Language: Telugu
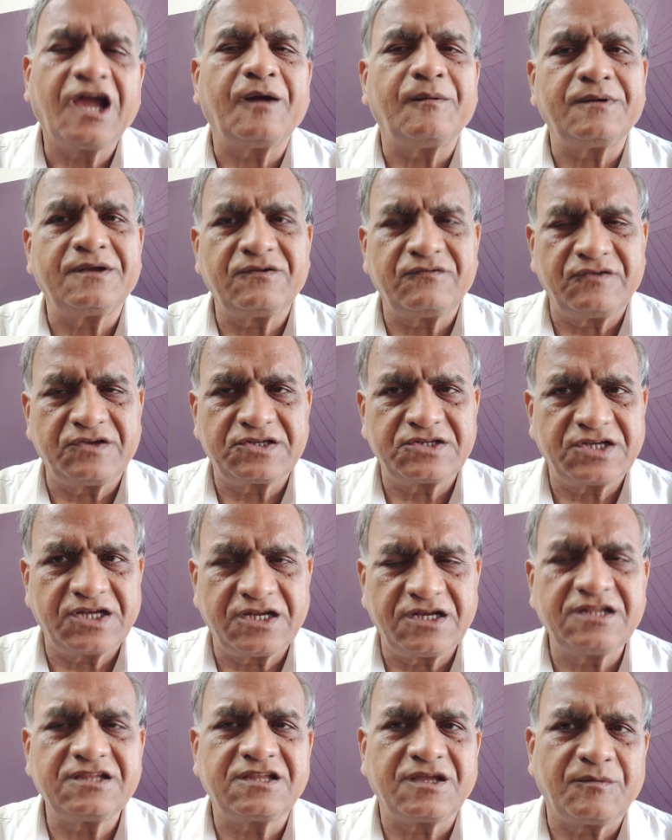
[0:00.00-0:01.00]
కాబట్టి
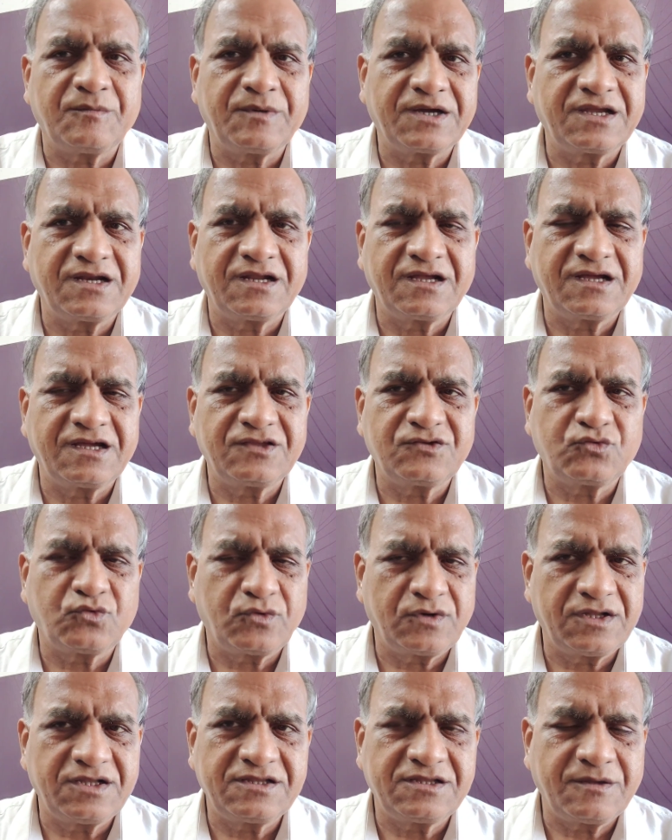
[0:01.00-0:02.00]
విషయాన్ని సమగ్రంగా
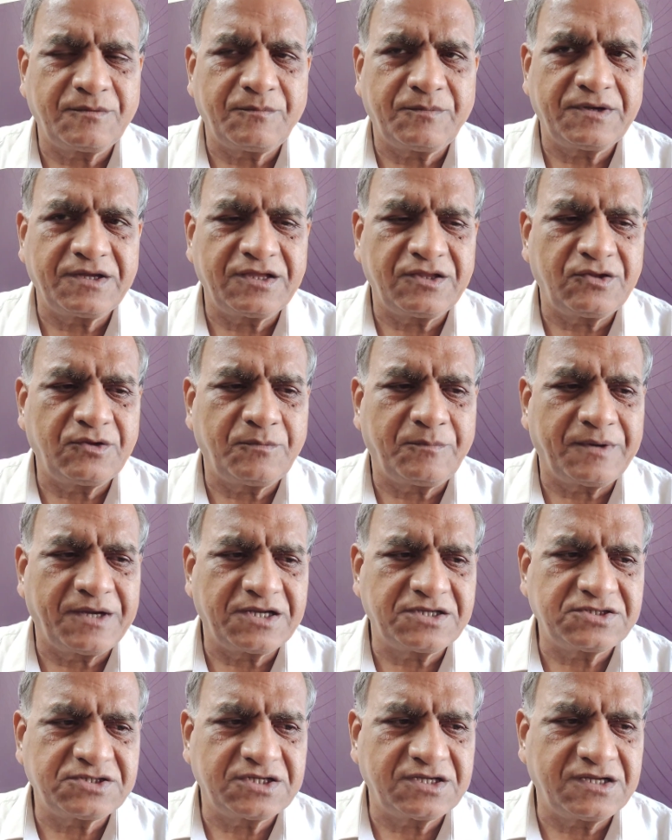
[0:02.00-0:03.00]
చూడాలి తప్ప ఏదో
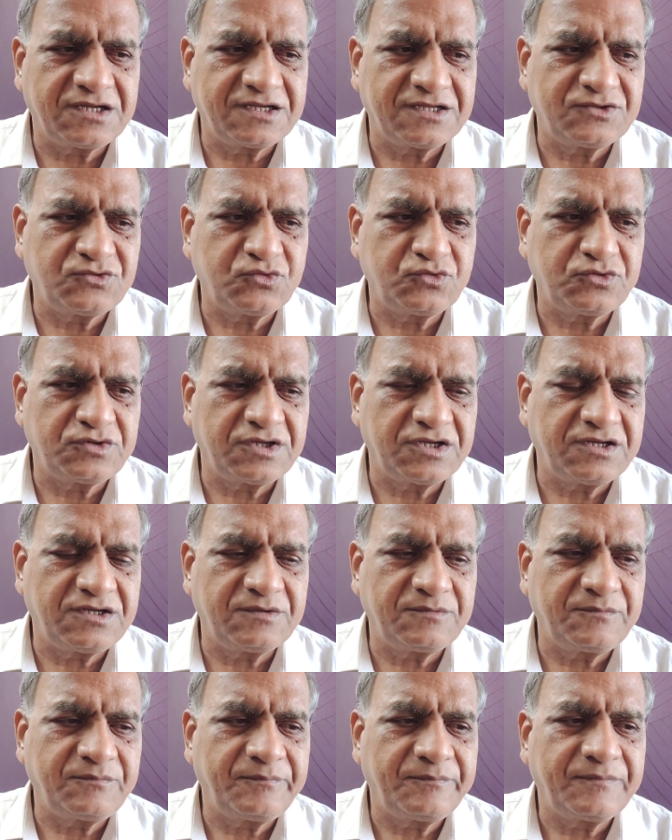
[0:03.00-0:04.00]
పాక్షికంగా
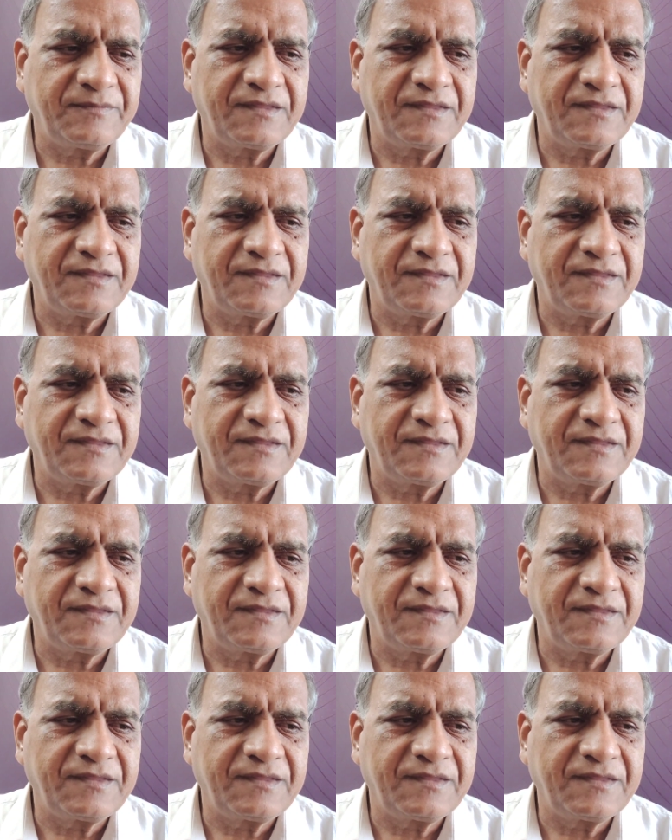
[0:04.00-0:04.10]
చూసేయటం